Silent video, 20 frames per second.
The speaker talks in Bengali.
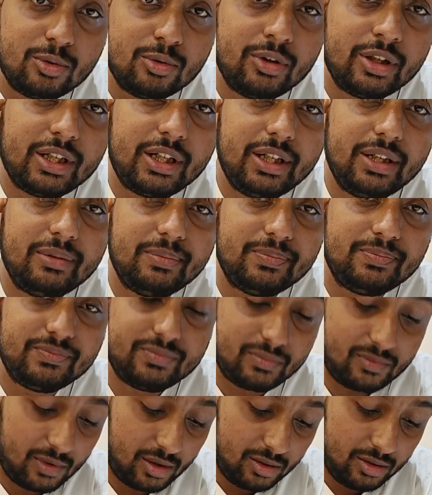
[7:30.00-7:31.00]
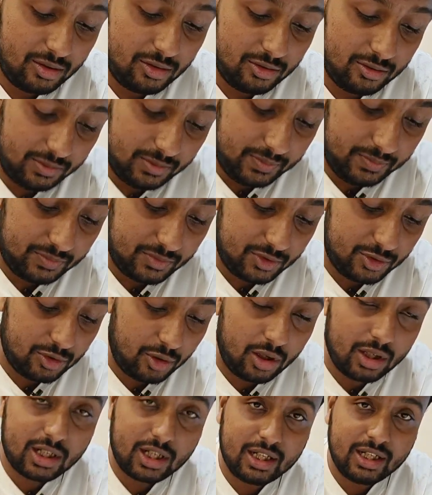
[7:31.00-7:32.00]
কোনো একটি
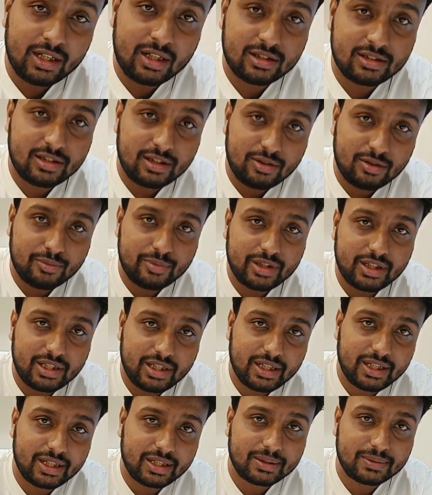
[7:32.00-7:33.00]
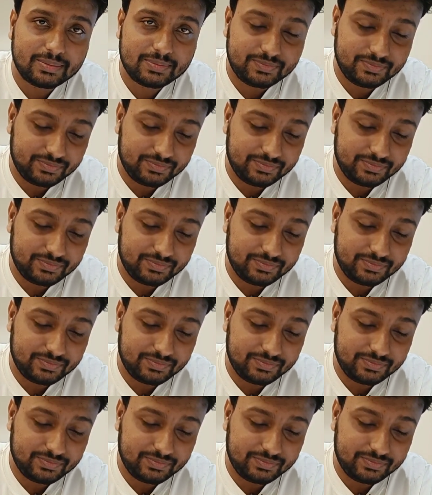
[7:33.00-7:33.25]
সরকারি নার্সিংহোমে গিয়ে